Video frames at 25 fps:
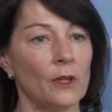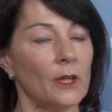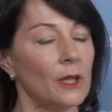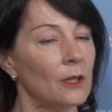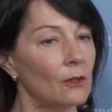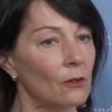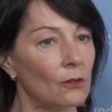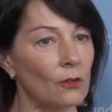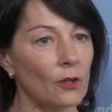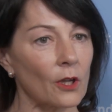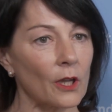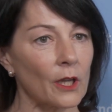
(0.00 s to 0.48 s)

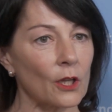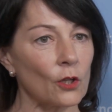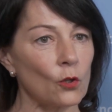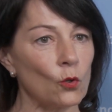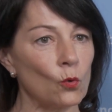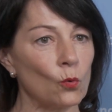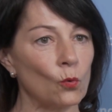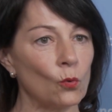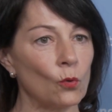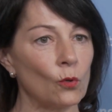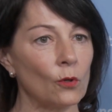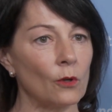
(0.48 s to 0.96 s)
in der
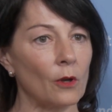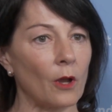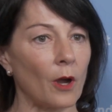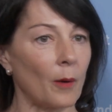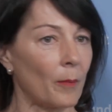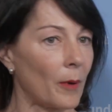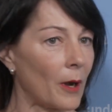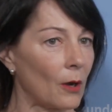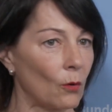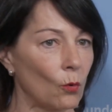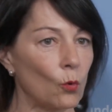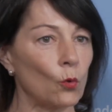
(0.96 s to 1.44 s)
Region,
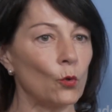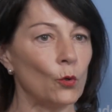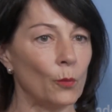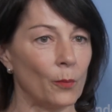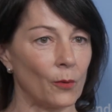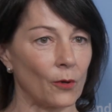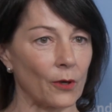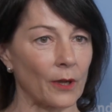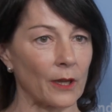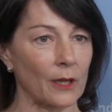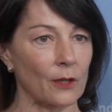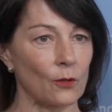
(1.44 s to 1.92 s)
aber auch
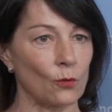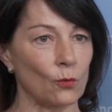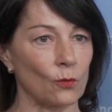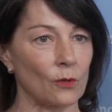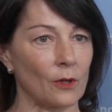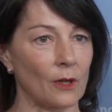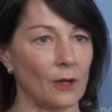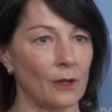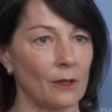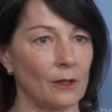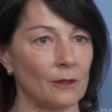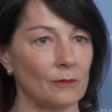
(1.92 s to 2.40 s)

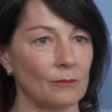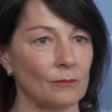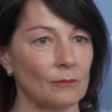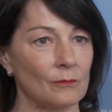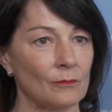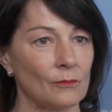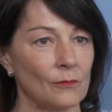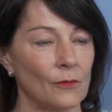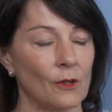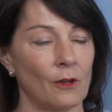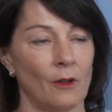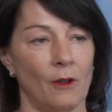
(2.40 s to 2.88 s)
überregional.
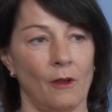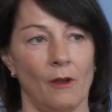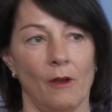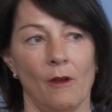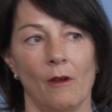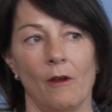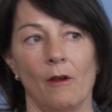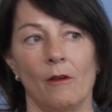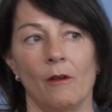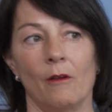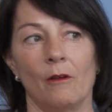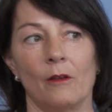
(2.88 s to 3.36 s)

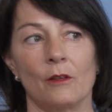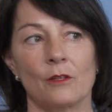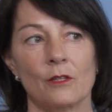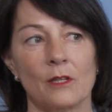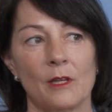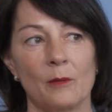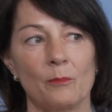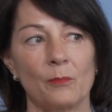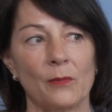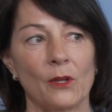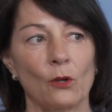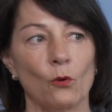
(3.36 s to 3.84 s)
Es
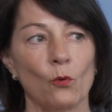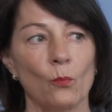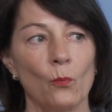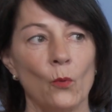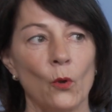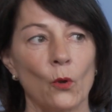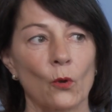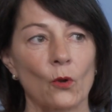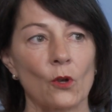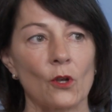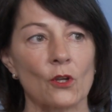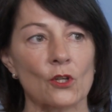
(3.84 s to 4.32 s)
gibt auch
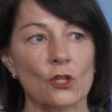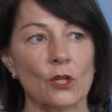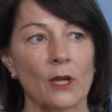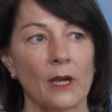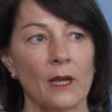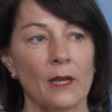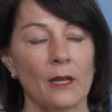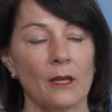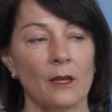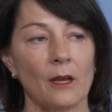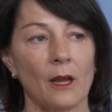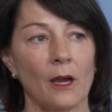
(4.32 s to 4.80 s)

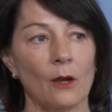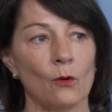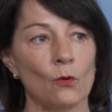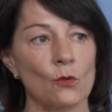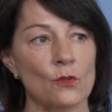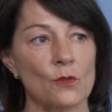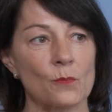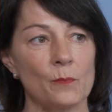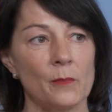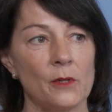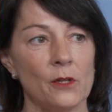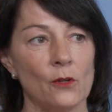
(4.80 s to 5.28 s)
Möglichkeiten,
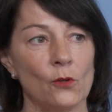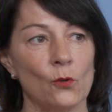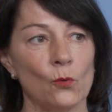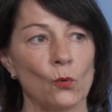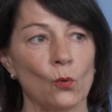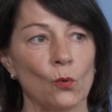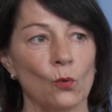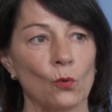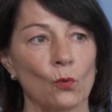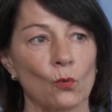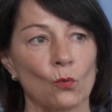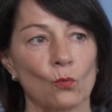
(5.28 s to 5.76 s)

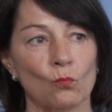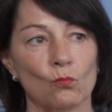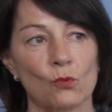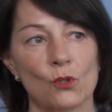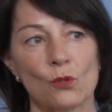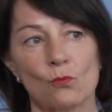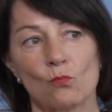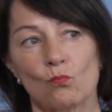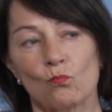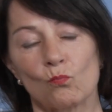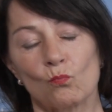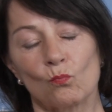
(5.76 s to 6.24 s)
Ausbildung
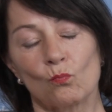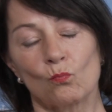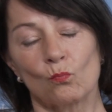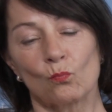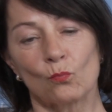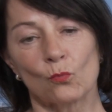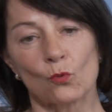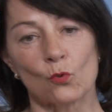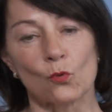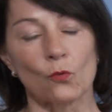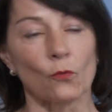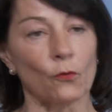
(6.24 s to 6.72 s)

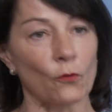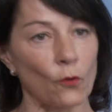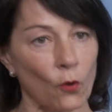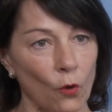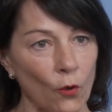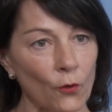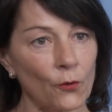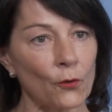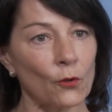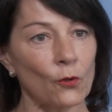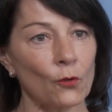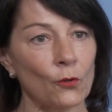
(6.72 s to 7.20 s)
zu
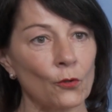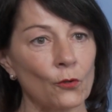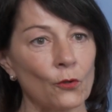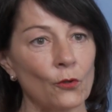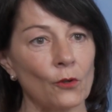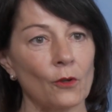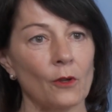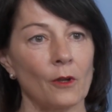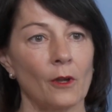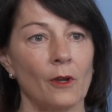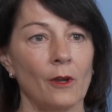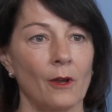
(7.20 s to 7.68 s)

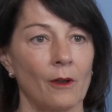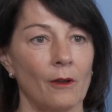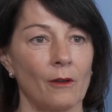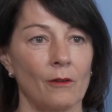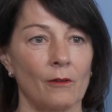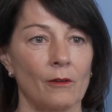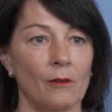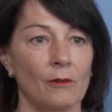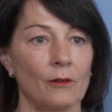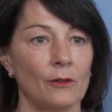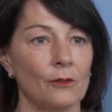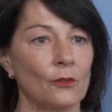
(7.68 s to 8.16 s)
fördern.
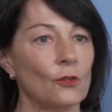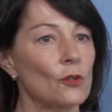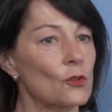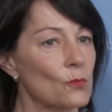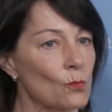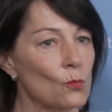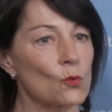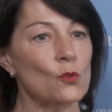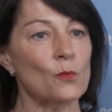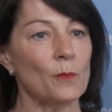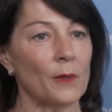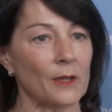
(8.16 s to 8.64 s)
Äh, das
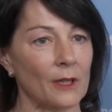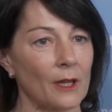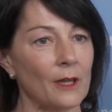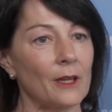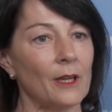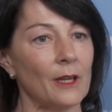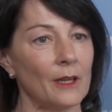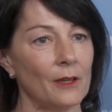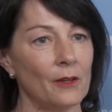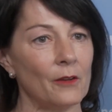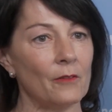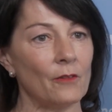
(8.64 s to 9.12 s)
muss man dann
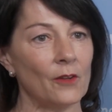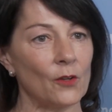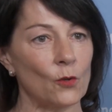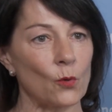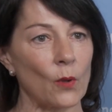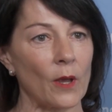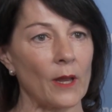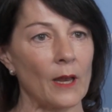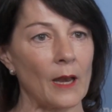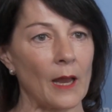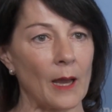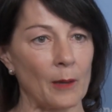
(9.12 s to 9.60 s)

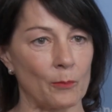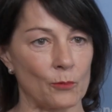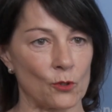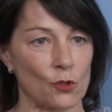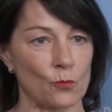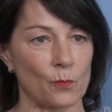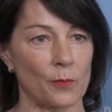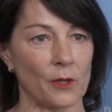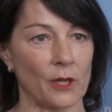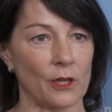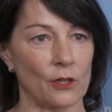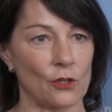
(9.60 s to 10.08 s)
individuell
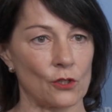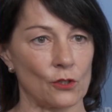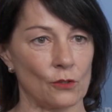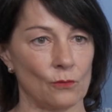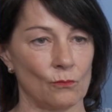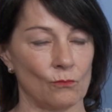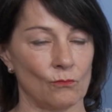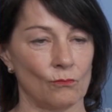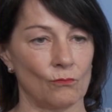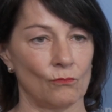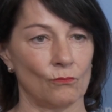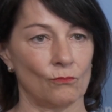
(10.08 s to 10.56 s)
absprechen.